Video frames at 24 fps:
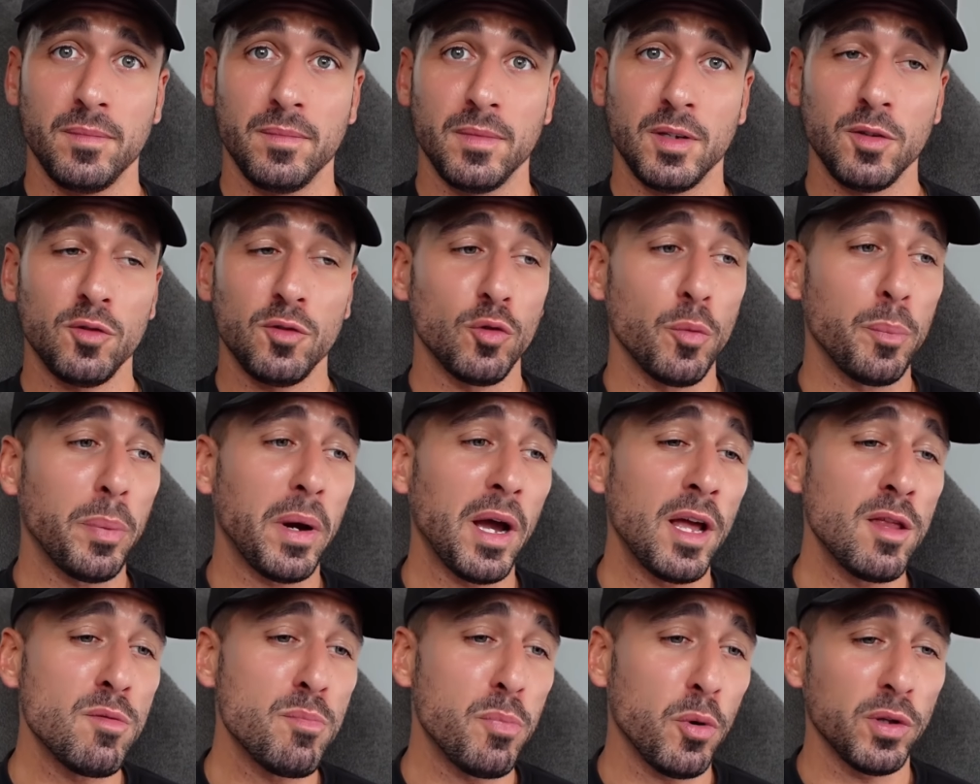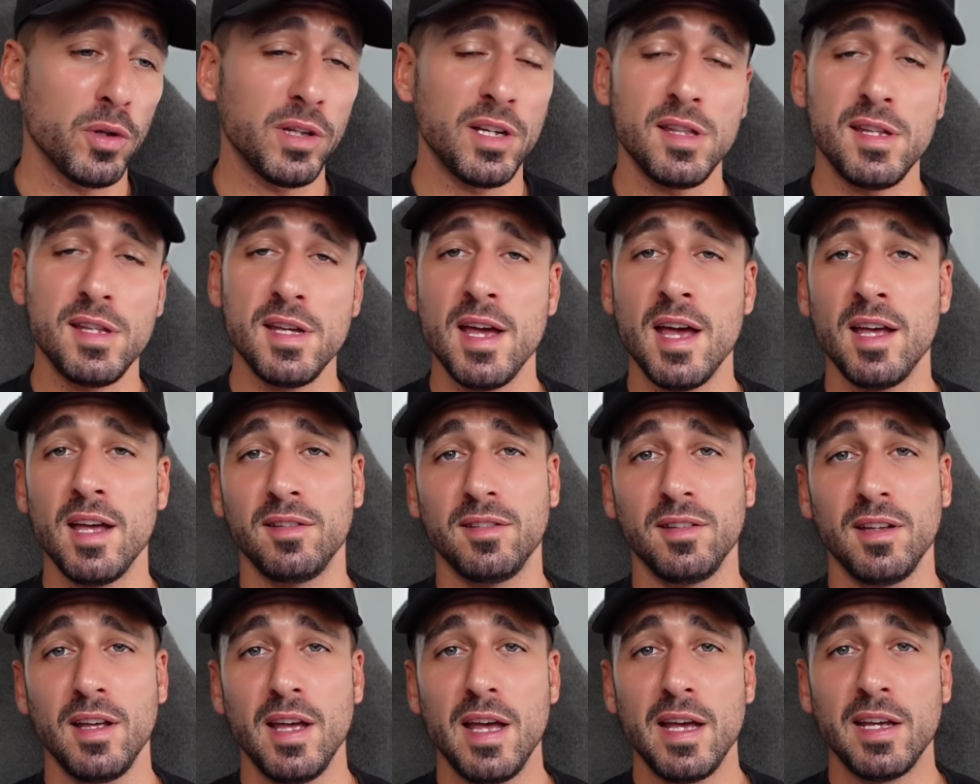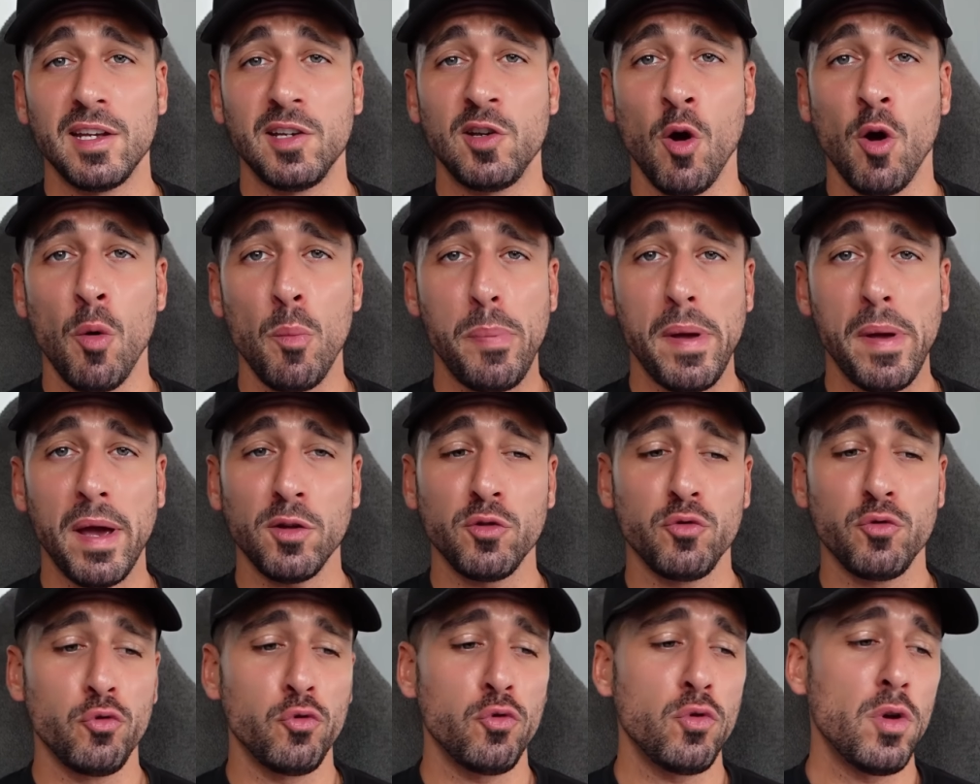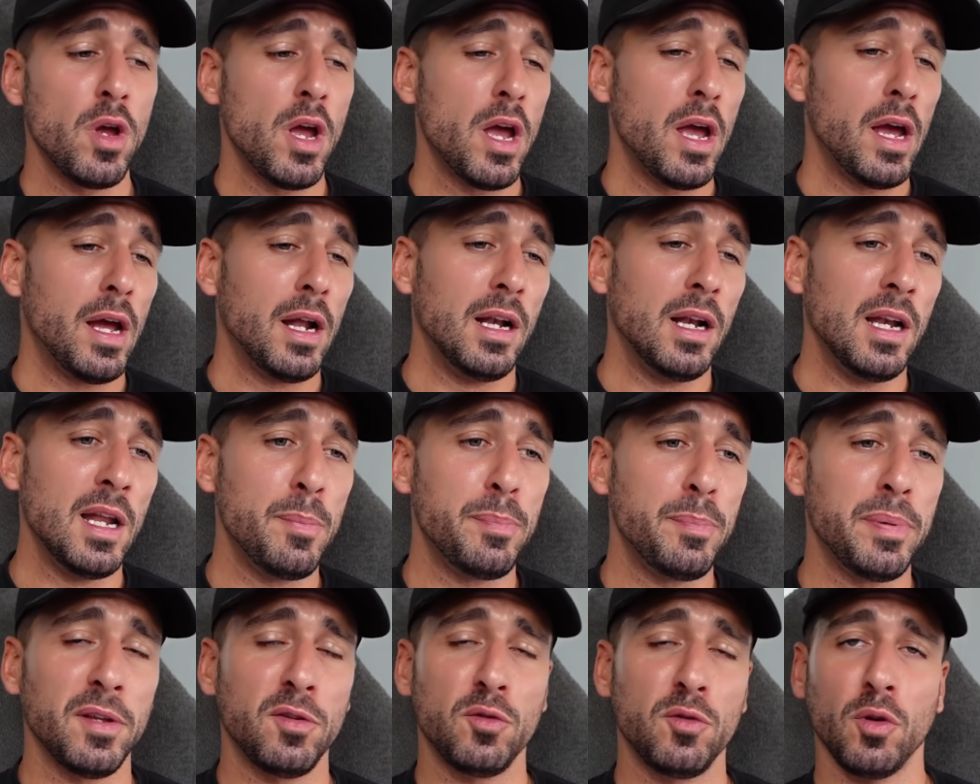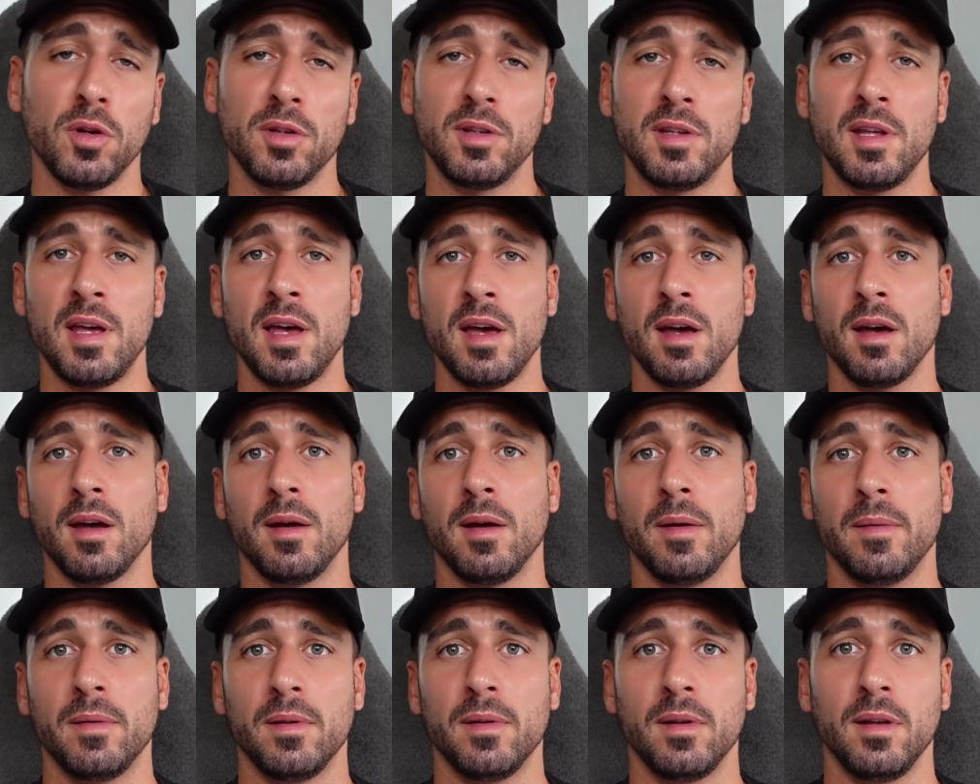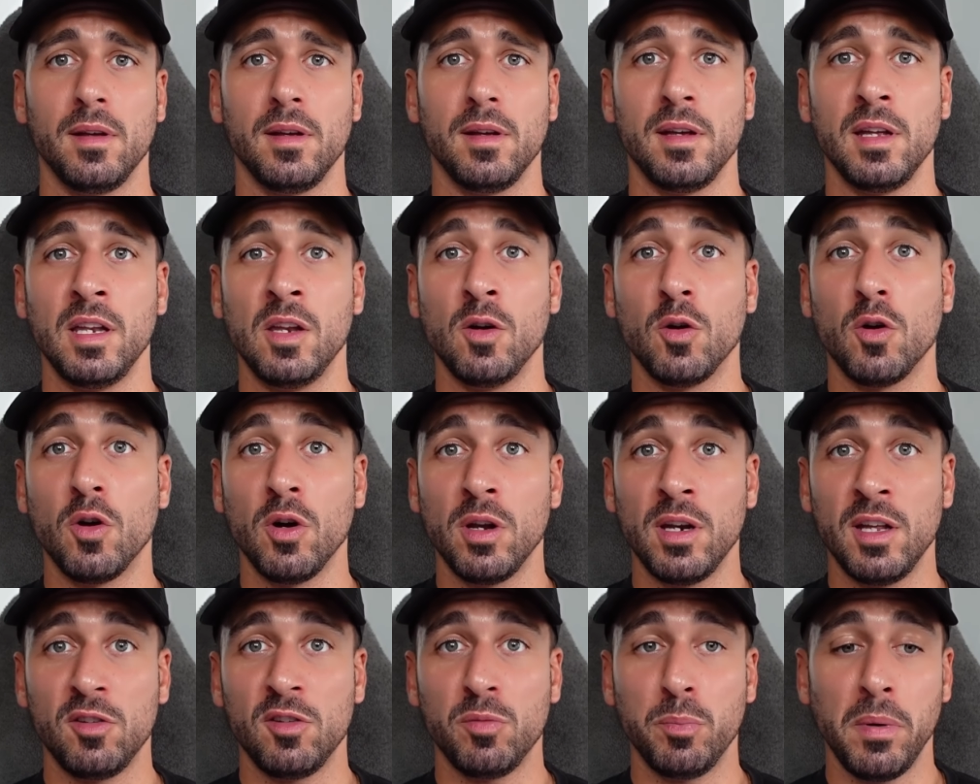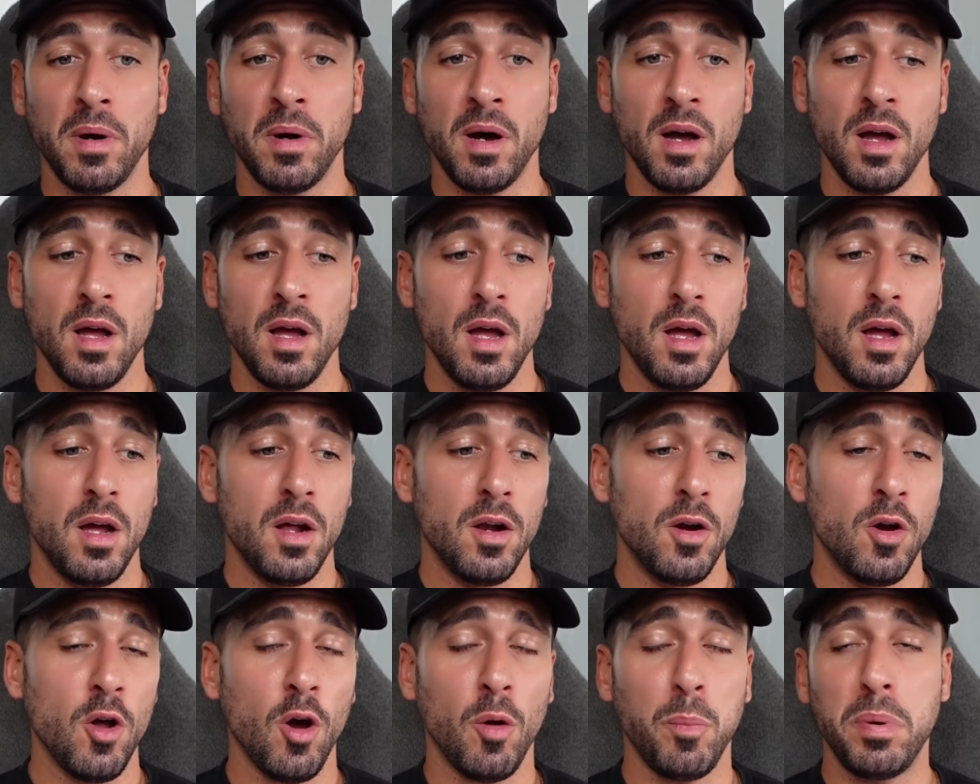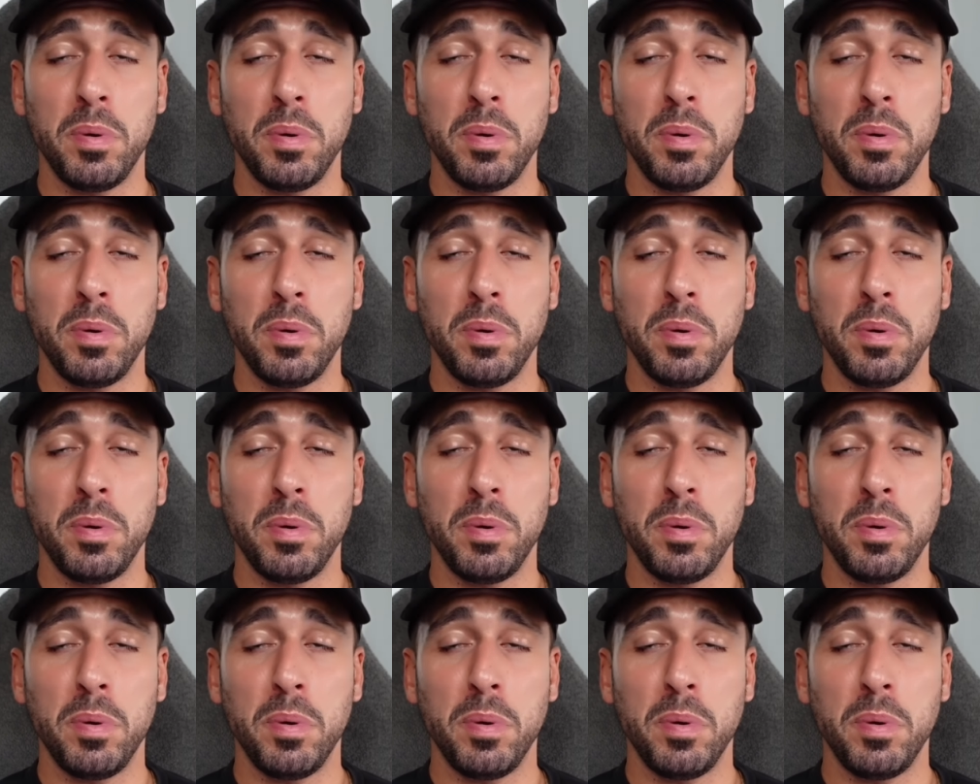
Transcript: qui se prennent pour des déesses, qui ont perdu les pieds sur terre, qui ne connaissent pas leur